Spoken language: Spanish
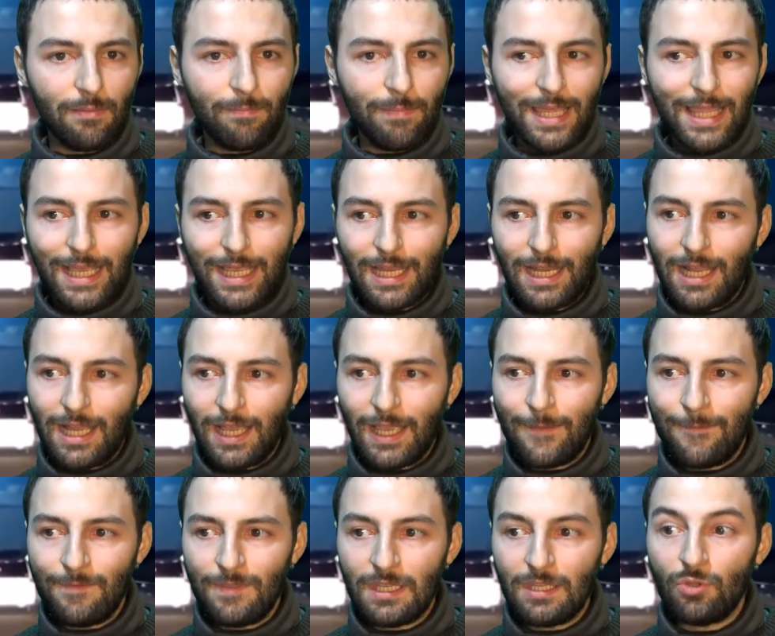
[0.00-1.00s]
para que la
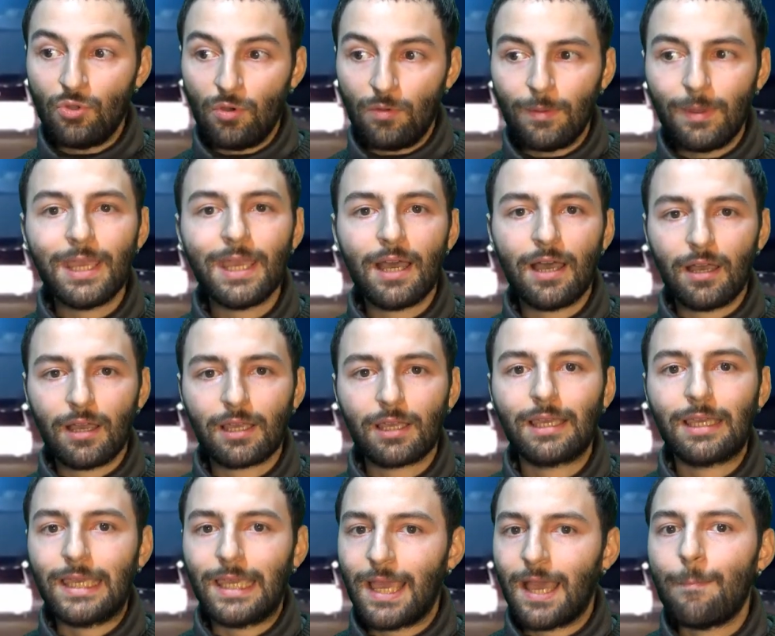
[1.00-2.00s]
gente no vea
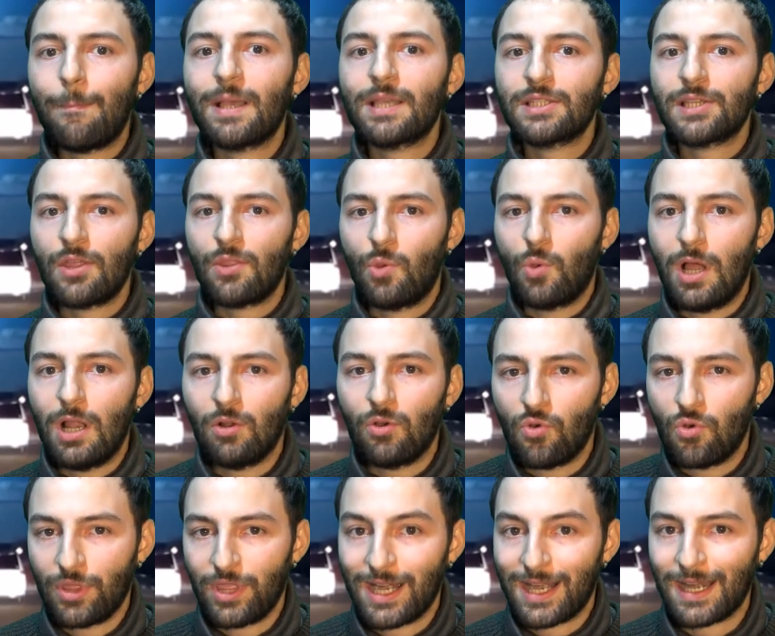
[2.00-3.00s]
que ha pasado
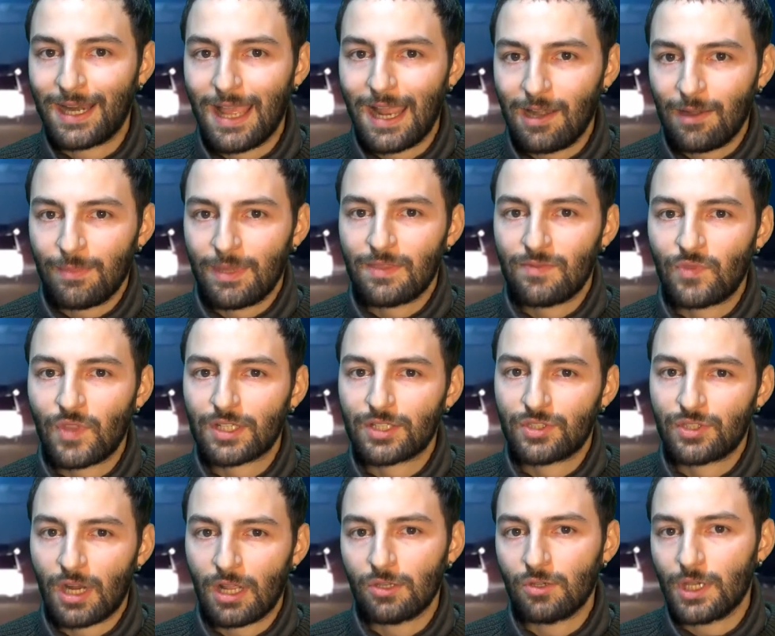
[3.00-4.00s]
algo realmente
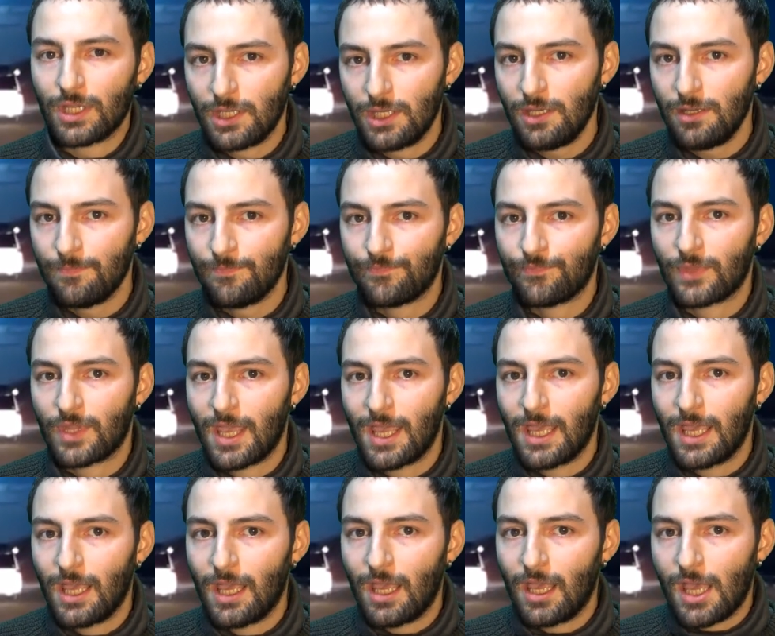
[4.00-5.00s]
extraño allí.
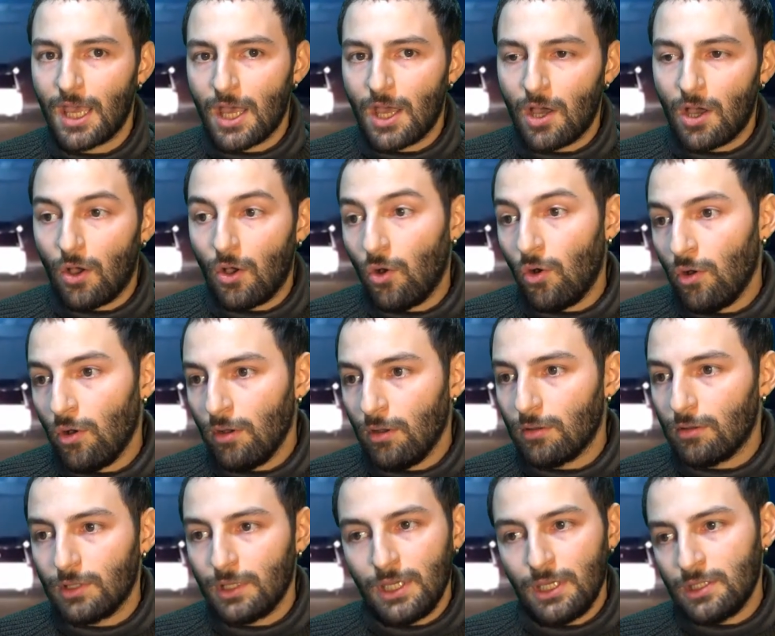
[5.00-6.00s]
O,
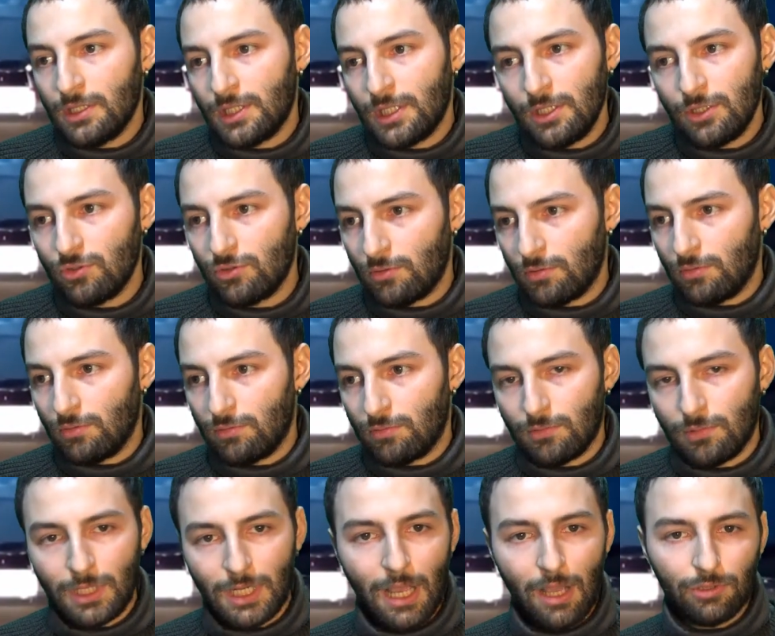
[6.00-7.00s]
insisto,
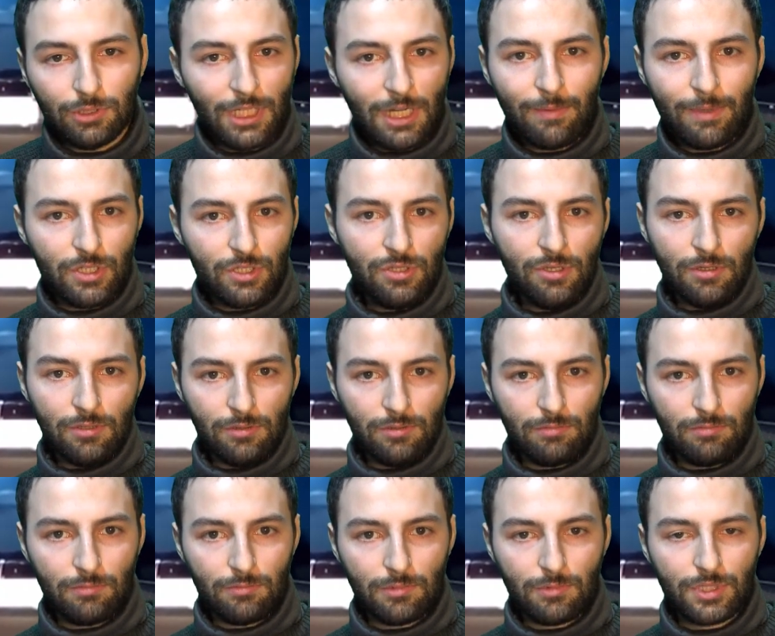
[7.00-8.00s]
la otra versión,
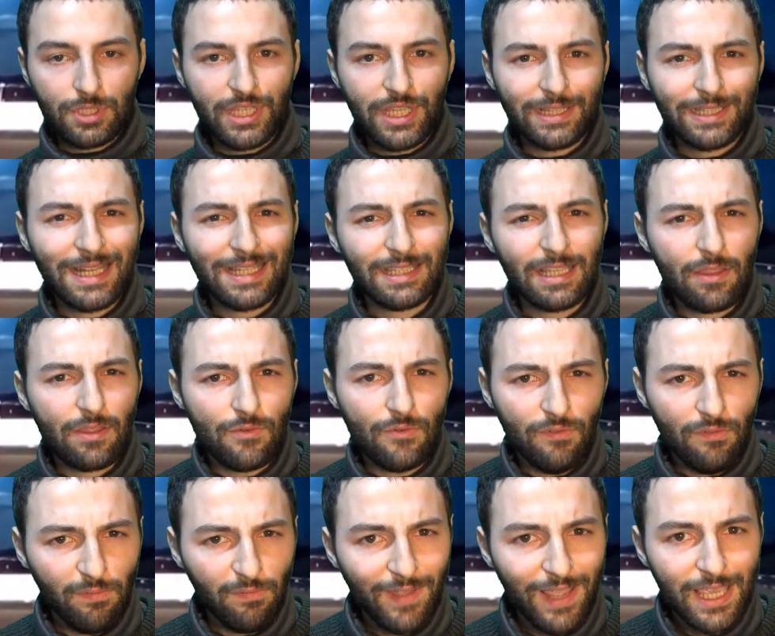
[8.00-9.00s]
se trata de
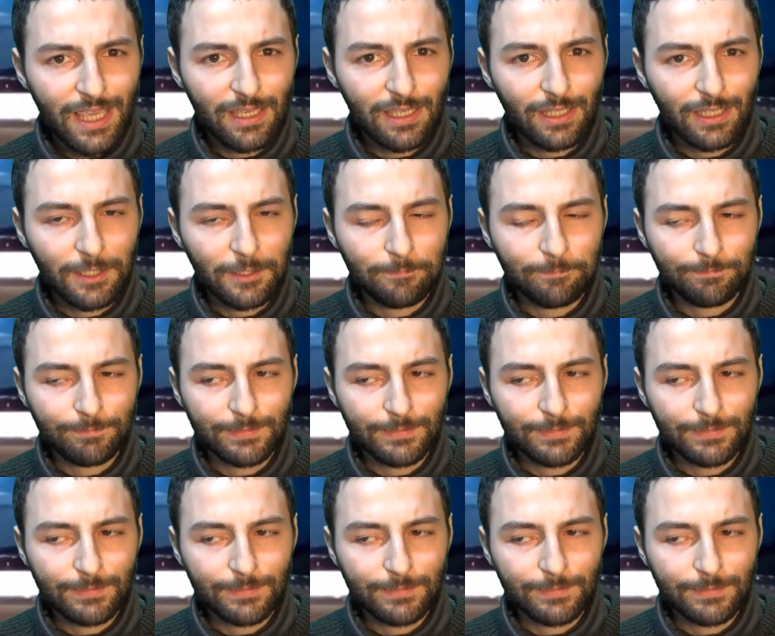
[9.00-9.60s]
un fake.